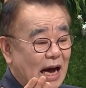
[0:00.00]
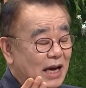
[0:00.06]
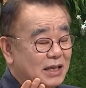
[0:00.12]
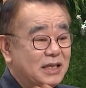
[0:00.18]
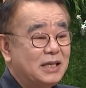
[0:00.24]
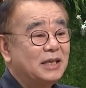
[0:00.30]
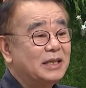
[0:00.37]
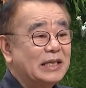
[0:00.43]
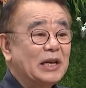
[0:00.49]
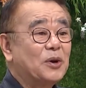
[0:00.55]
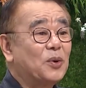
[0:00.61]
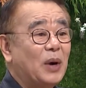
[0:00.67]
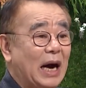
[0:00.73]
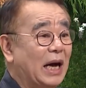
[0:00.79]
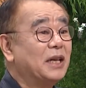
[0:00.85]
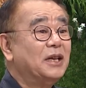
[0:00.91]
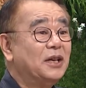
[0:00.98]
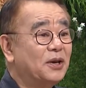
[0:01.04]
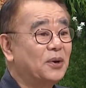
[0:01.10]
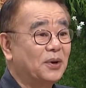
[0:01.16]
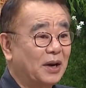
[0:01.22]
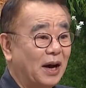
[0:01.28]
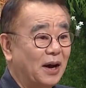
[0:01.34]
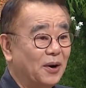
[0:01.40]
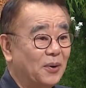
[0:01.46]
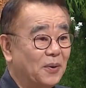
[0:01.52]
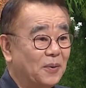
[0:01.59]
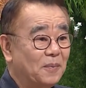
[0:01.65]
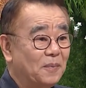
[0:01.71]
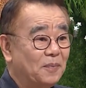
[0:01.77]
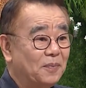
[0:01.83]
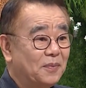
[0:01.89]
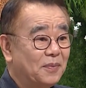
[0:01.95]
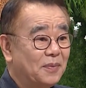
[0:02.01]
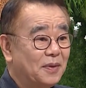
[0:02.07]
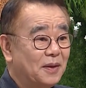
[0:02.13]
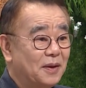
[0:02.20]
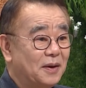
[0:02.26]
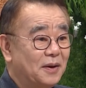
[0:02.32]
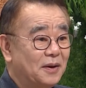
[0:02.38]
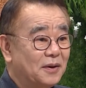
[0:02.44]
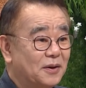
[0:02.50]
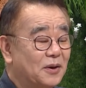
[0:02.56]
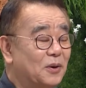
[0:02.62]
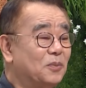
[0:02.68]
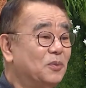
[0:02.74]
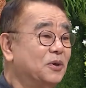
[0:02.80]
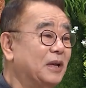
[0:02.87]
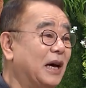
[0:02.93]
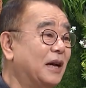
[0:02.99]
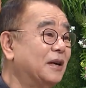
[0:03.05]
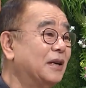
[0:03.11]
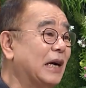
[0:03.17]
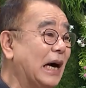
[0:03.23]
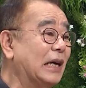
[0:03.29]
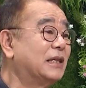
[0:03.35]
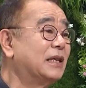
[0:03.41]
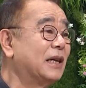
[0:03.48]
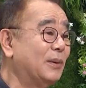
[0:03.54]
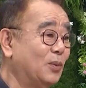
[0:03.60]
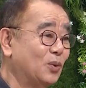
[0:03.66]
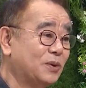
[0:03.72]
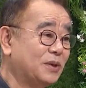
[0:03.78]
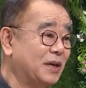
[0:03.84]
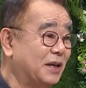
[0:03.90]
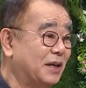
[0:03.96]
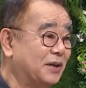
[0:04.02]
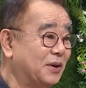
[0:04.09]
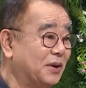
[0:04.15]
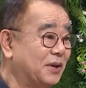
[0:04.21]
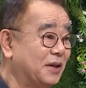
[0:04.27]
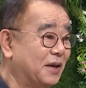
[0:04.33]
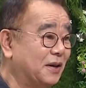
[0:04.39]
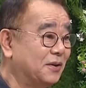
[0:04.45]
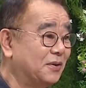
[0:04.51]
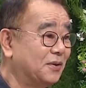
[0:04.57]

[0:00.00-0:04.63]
실제로 안 일어나요. 음. 음. 그러면 나는 가짜 목사가 된다는